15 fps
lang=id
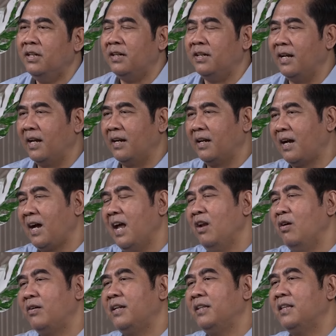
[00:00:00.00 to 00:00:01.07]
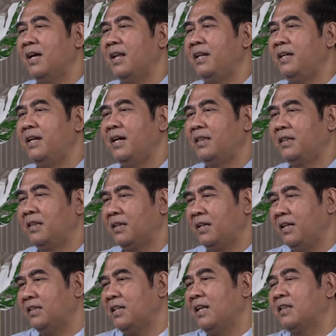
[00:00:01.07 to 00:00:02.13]
Dan kalau kita lihat,
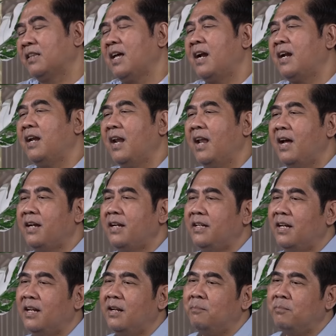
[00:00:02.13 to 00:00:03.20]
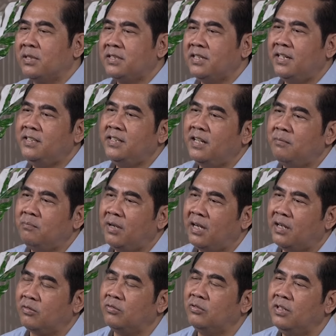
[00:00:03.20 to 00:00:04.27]
kita tarik lagi dalam Perjanjian
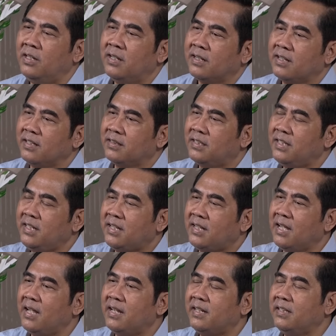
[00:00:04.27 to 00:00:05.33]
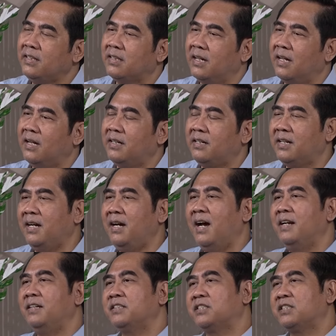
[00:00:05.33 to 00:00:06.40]
Baru, ketika kita
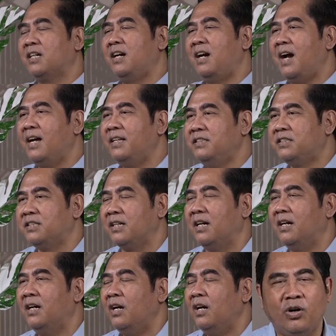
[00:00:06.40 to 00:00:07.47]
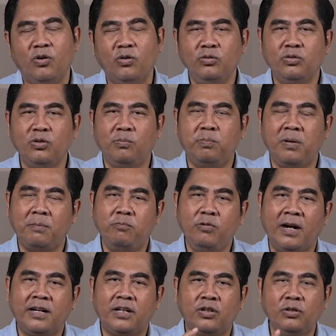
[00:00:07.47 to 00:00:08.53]
dengan sengaja untuk
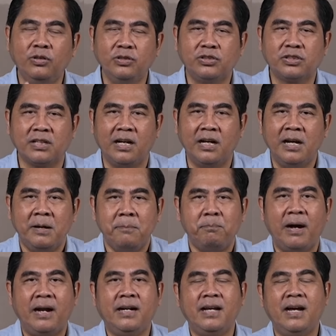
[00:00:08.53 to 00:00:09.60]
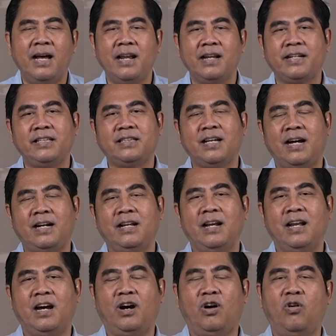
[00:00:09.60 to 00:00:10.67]
berbuat dosa, padahal kita
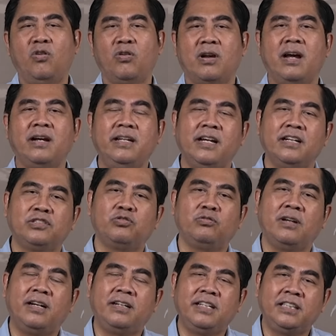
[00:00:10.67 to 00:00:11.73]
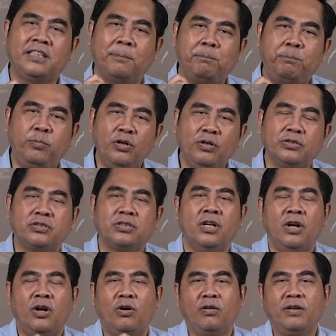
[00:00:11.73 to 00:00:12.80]
adalah orang yang sudah ditebus
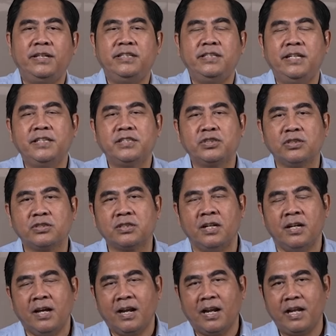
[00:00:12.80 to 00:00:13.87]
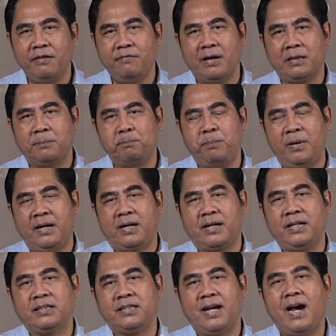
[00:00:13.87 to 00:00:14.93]
oleh Yesus, lewat
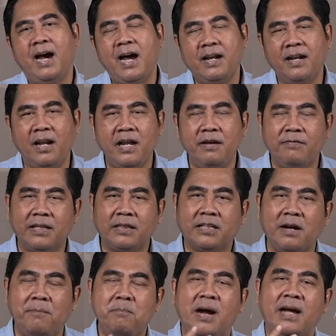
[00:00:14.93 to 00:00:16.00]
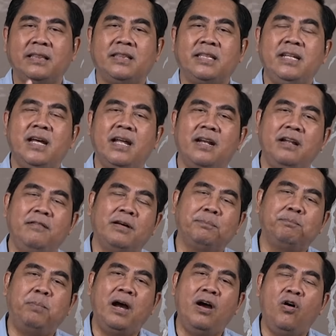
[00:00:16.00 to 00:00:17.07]
penderitaan, lewat kematian,
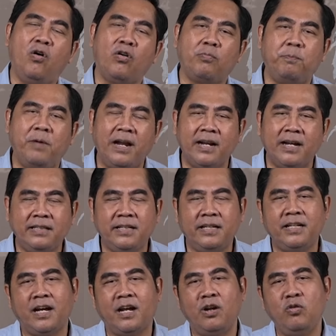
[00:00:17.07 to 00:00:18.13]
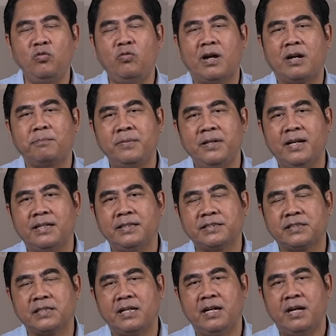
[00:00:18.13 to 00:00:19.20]
lewat pengorbanannya yang luar
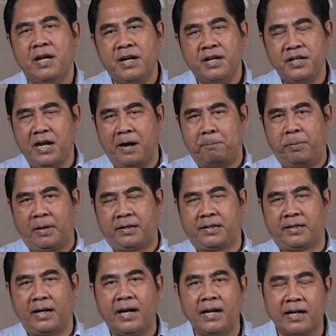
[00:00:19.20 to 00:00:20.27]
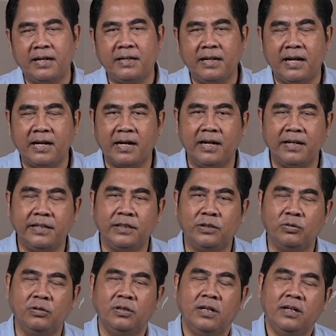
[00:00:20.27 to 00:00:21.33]
biasa, yang berdarah-darah
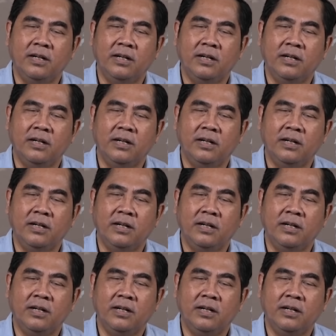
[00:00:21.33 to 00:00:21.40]
itu.